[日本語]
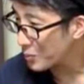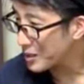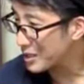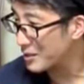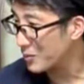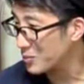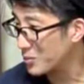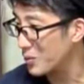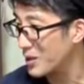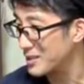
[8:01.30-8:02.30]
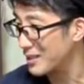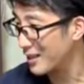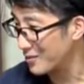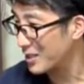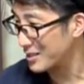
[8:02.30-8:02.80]
今日見れて本当よ
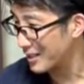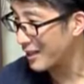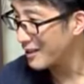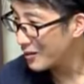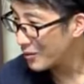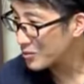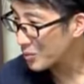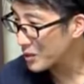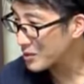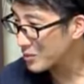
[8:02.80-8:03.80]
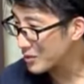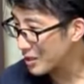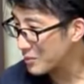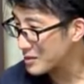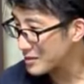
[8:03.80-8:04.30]
かった、本当勉強にな
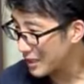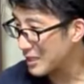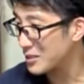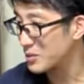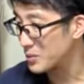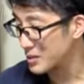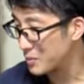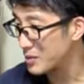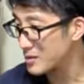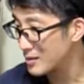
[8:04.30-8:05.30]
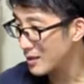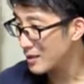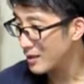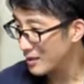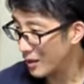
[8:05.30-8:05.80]
ります、ありがとうございます。
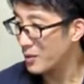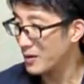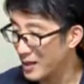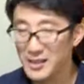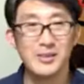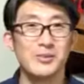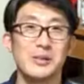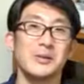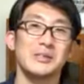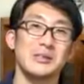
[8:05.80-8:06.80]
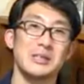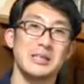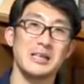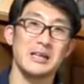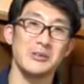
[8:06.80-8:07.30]
いや、ありがとうございますと言って
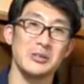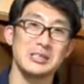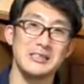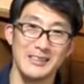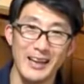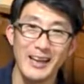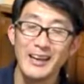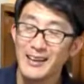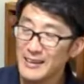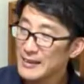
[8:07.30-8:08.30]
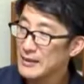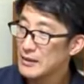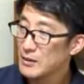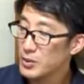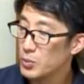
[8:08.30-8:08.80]
いただけると嬉しいですね。
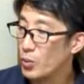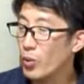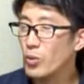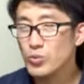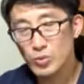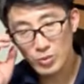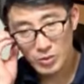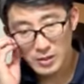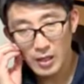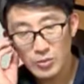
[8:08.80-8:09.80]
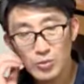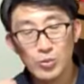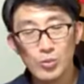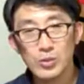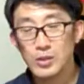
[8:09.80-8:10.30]
でも本当三
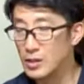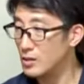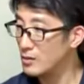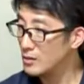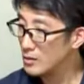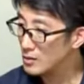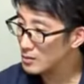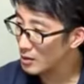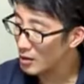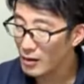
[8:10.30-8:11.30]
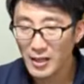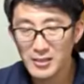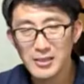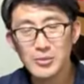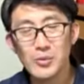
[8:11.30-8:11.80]
頭筋だから、
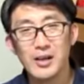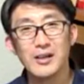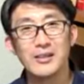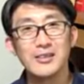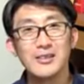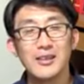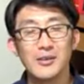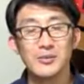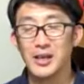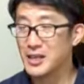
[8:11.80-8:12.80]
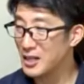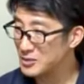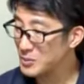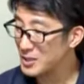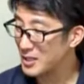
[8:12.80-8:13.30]
肩とか痛くなり
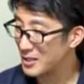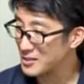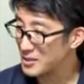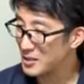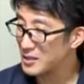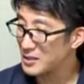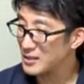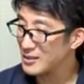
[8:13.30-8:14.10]
始めてからじゃない、